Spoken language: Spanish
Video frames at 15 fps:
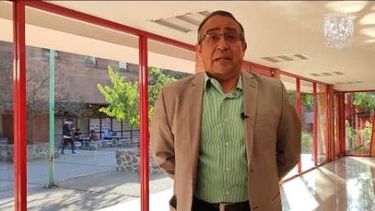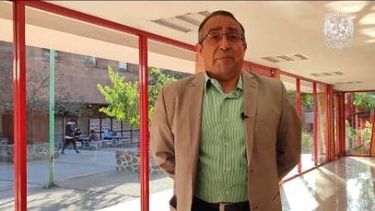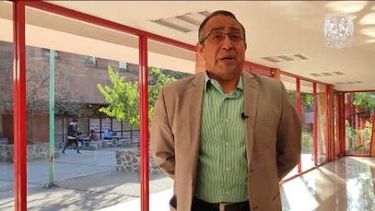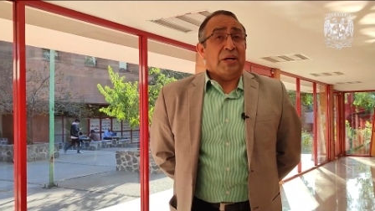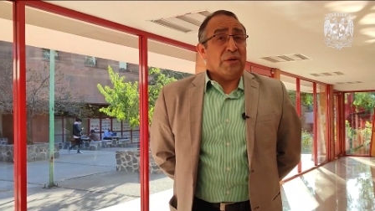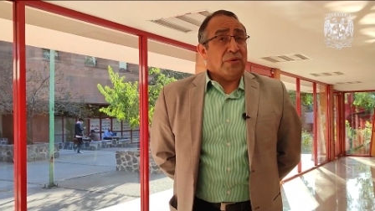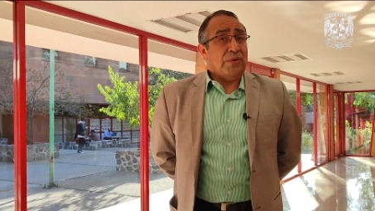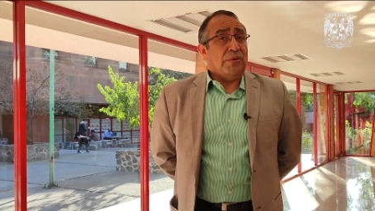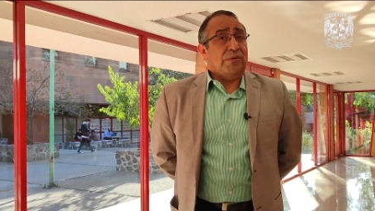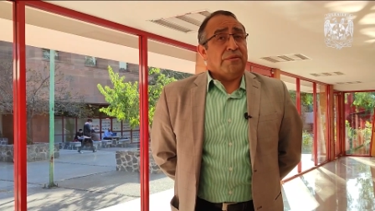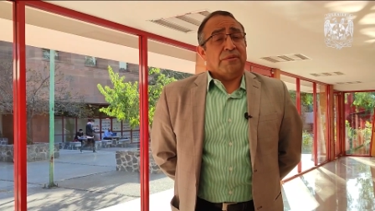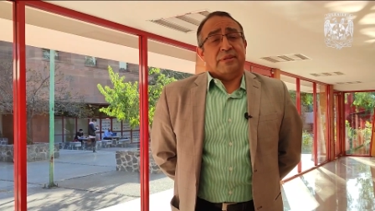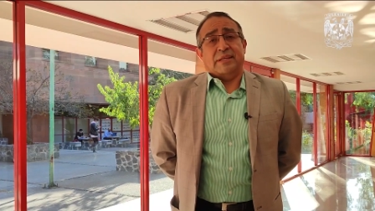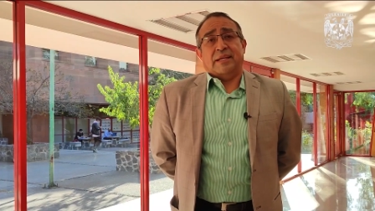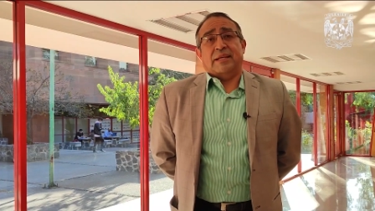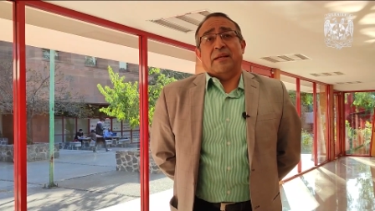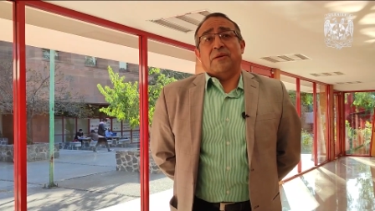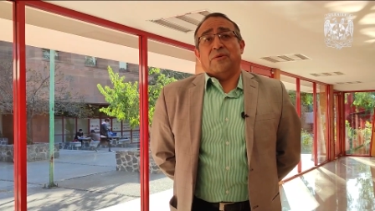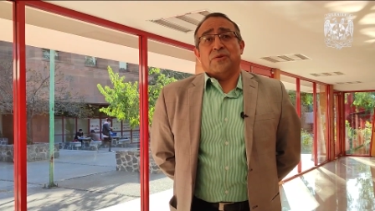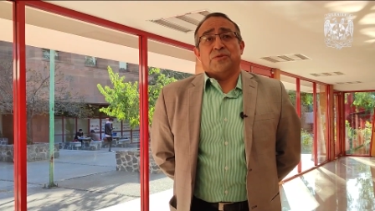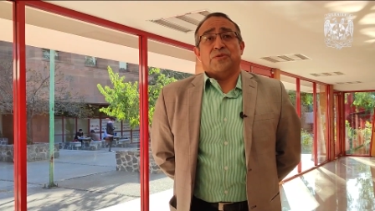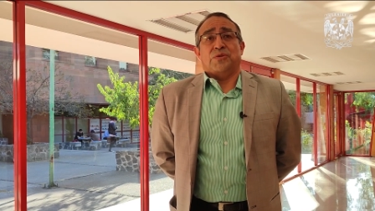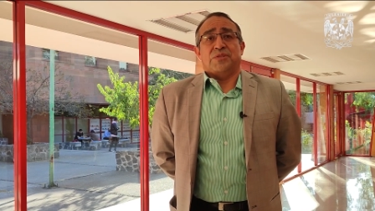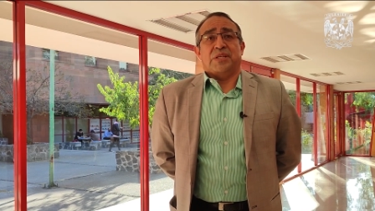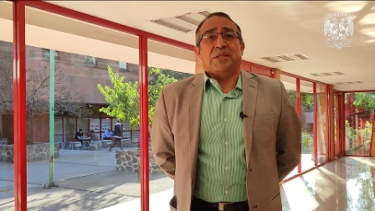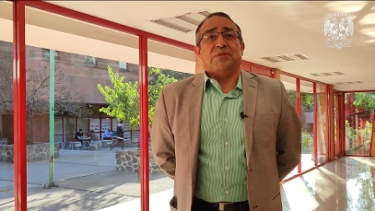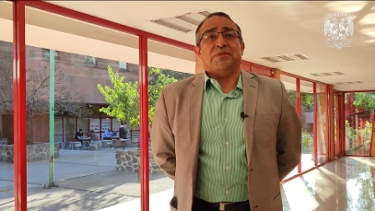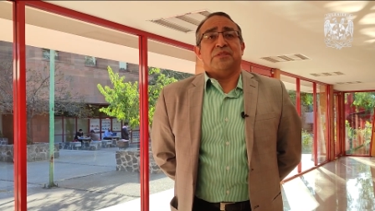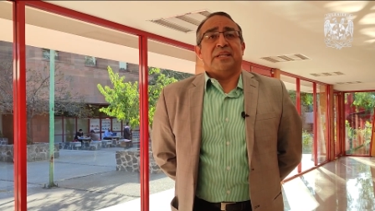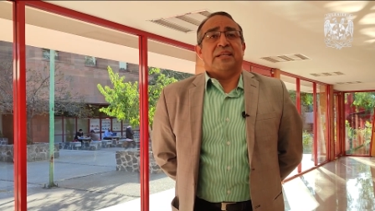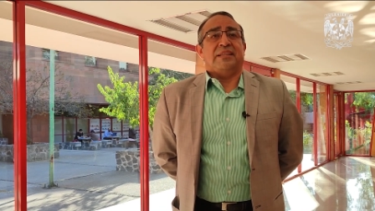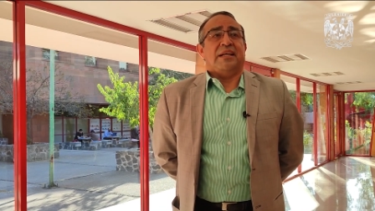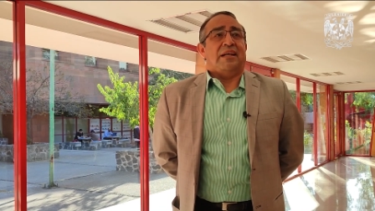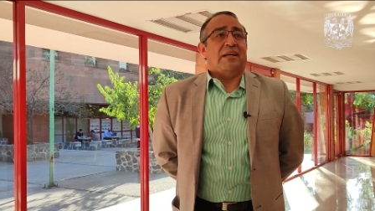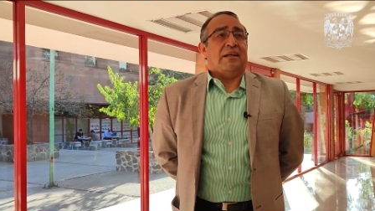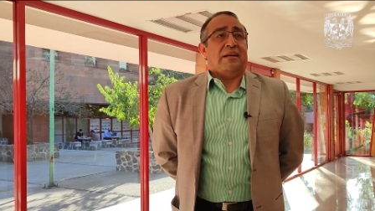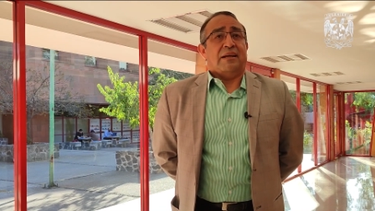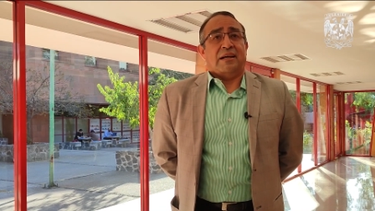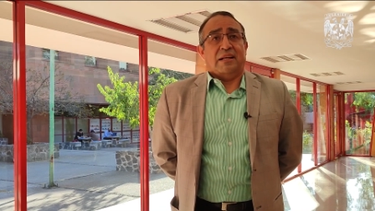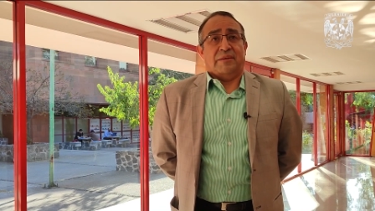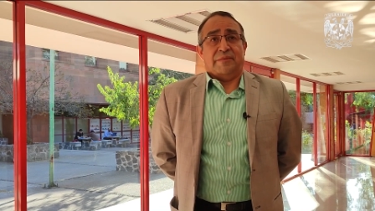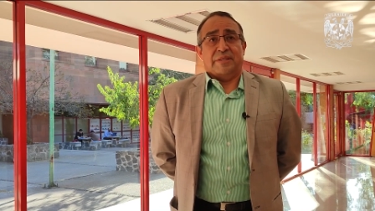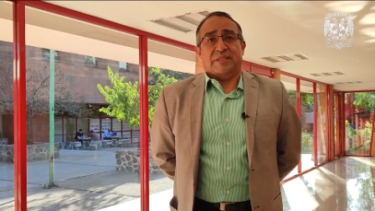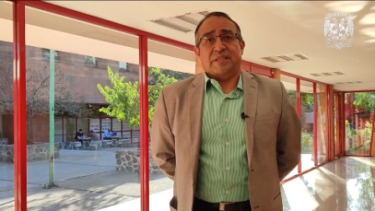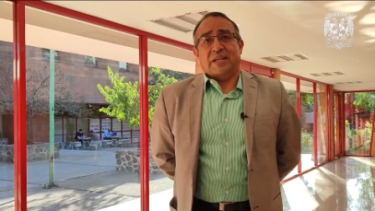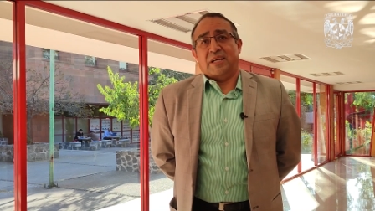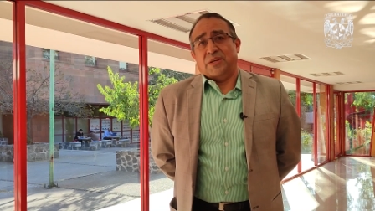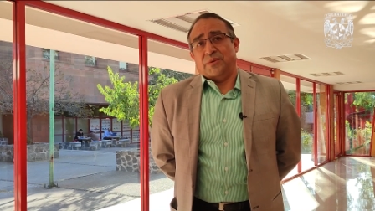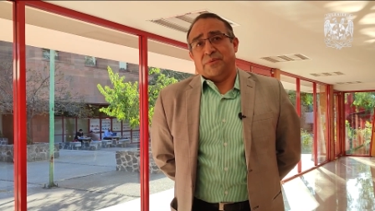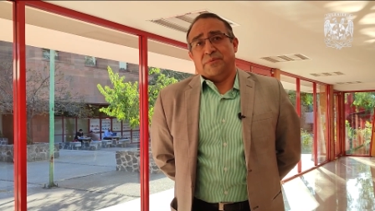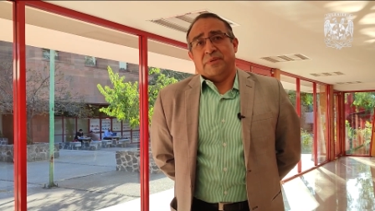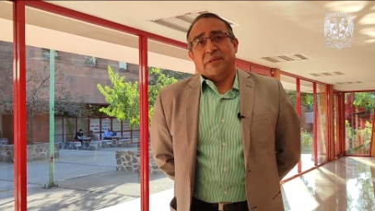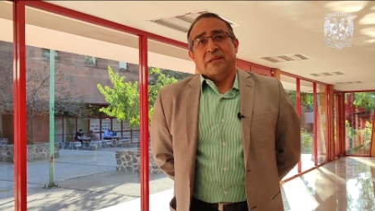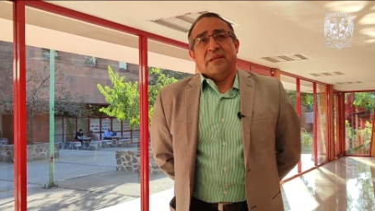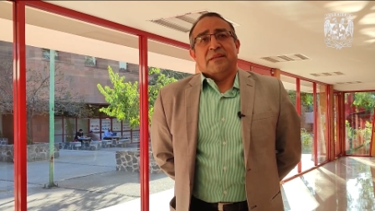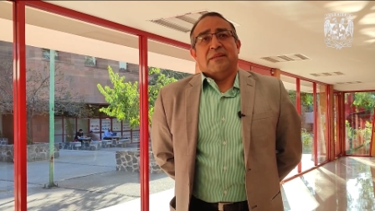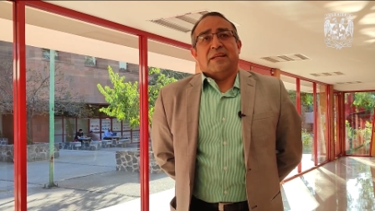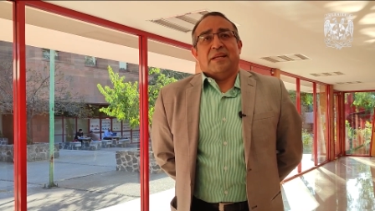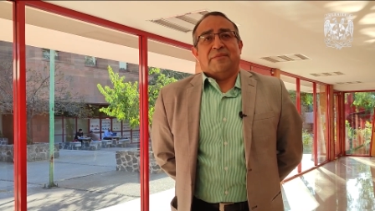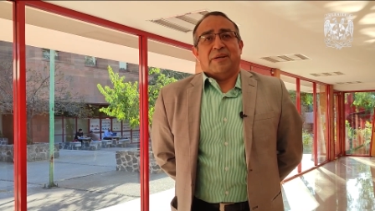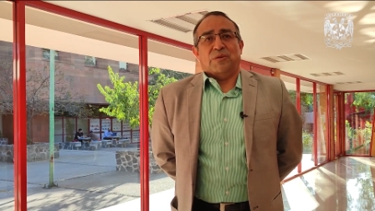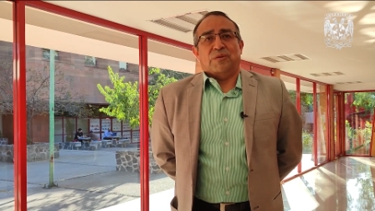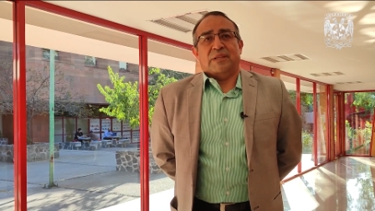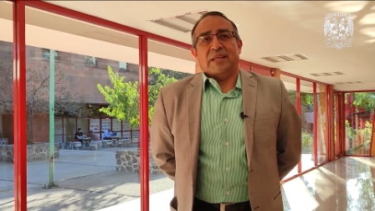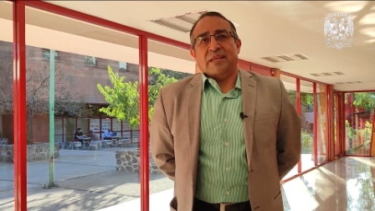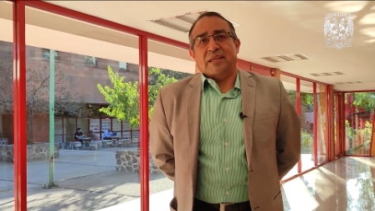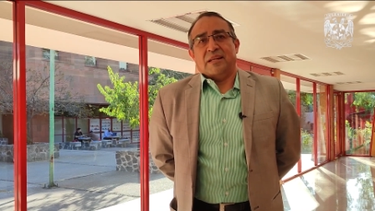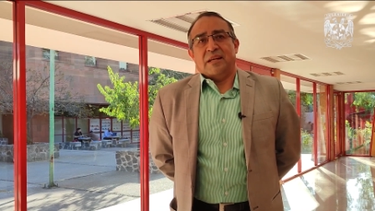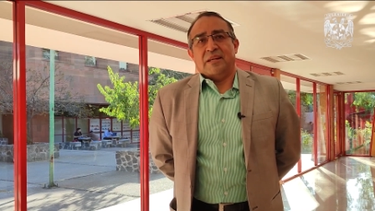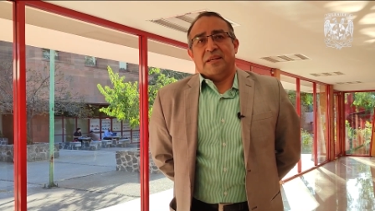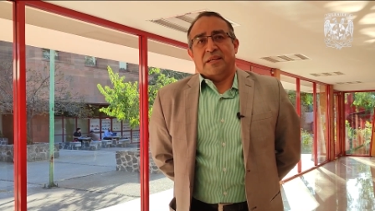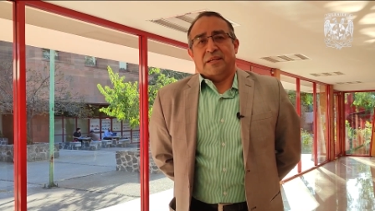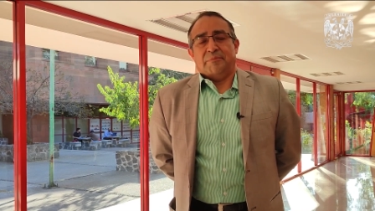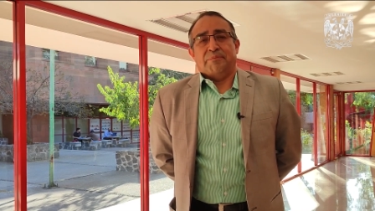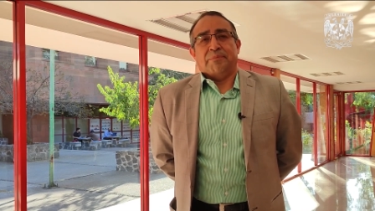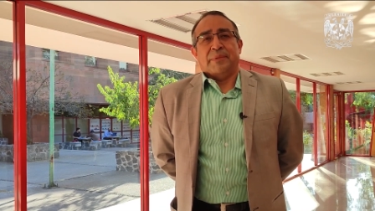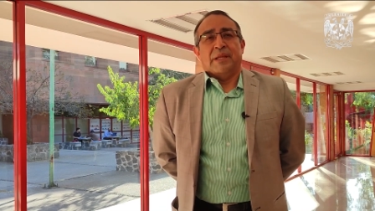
En el marco de los 230 aniversario de la Facultad de Ingeniería